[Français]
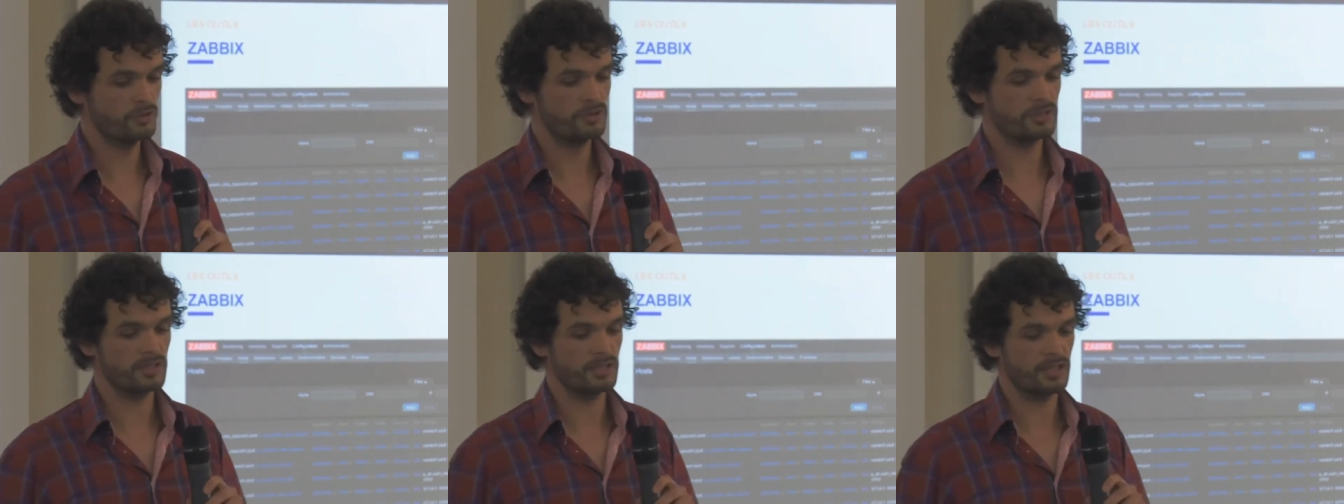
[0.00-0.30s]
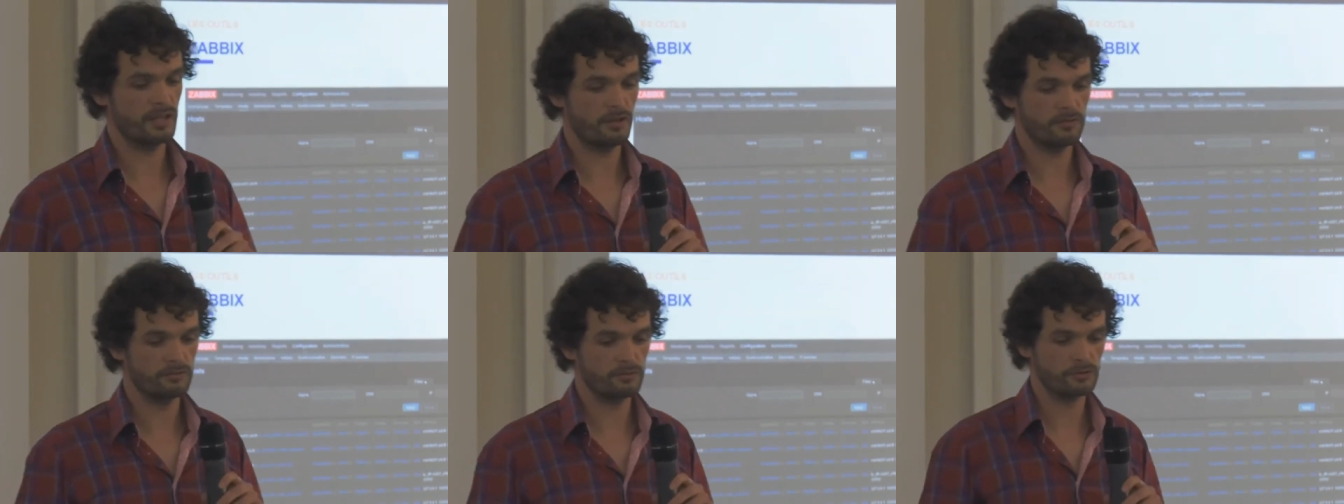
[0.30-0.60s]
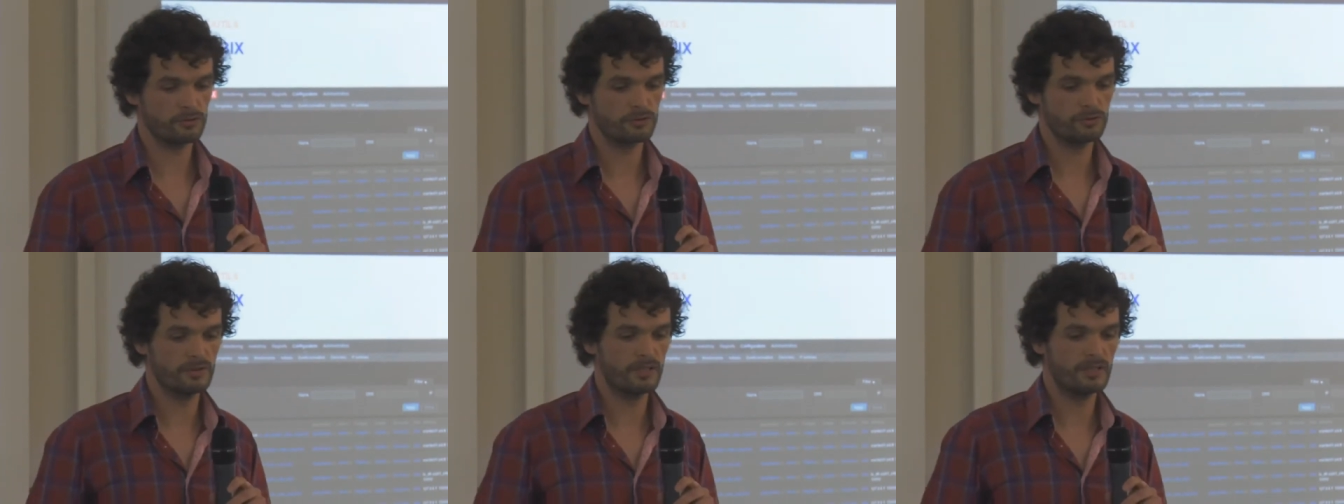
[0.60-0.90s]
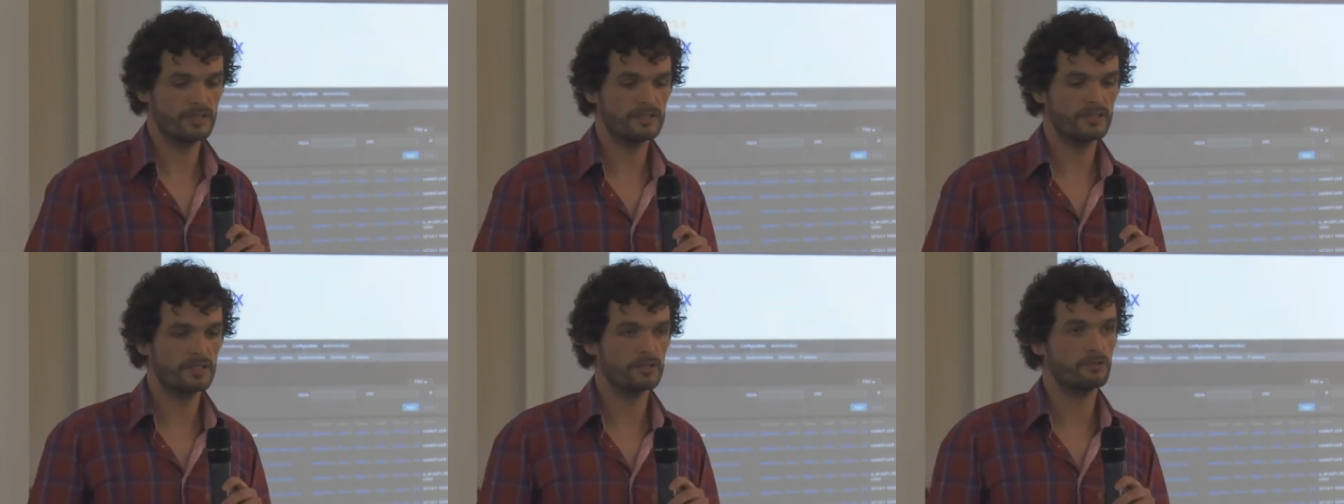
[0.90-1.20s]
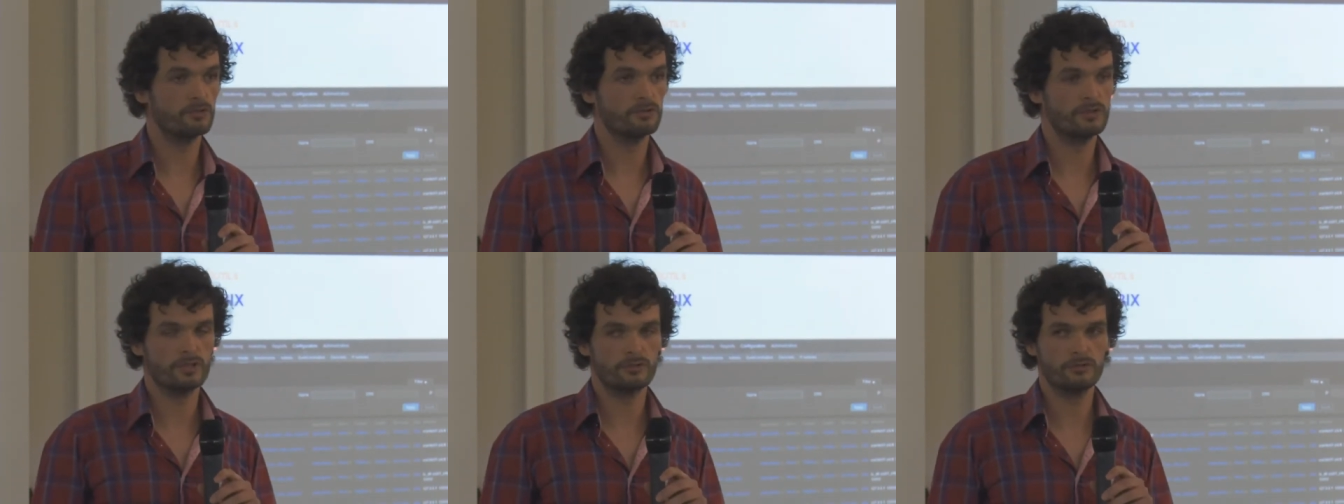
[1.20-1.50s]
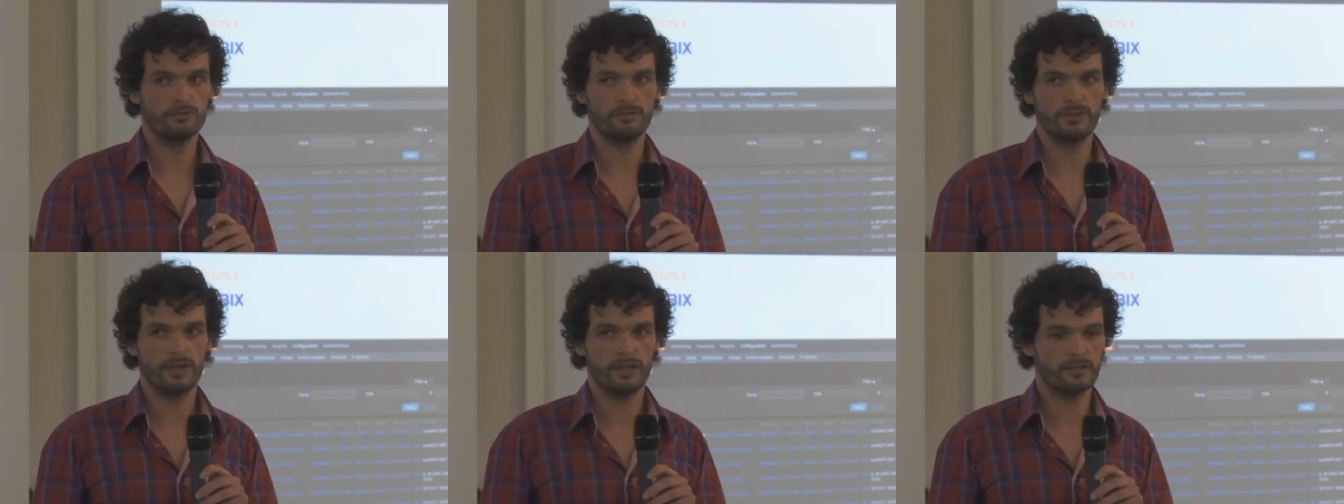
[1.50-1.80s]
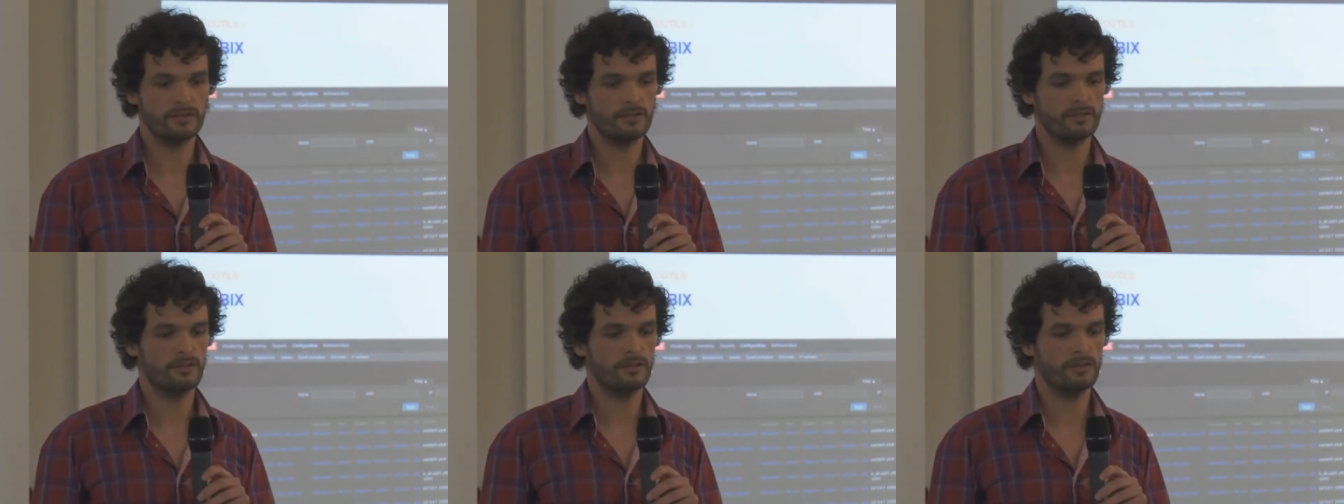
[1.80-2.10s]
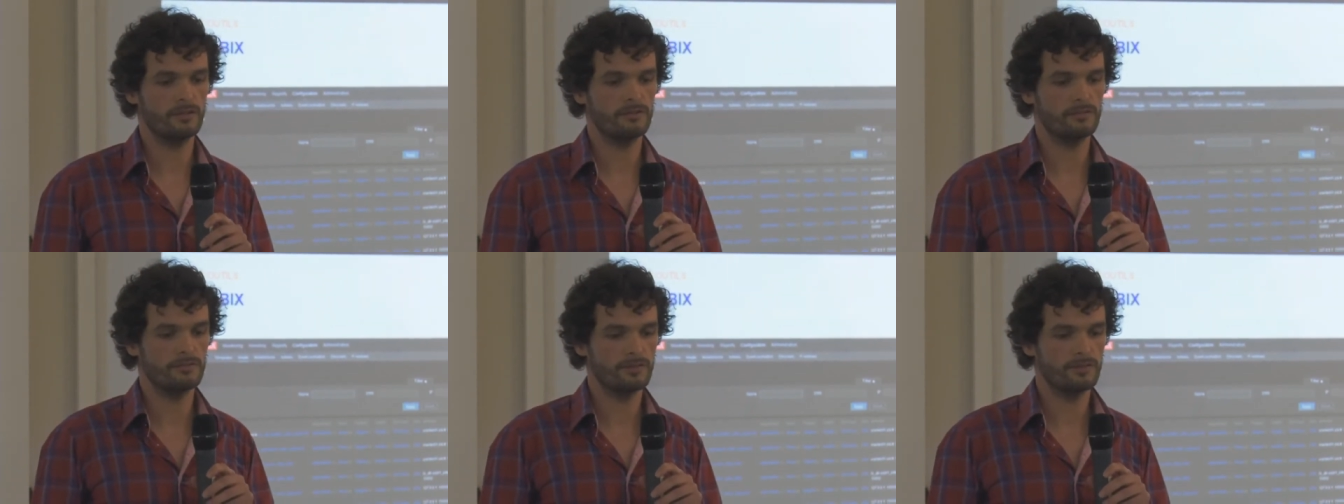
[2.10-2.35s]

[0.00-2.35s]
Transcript: c'est la fonctionnalité de découverte euh,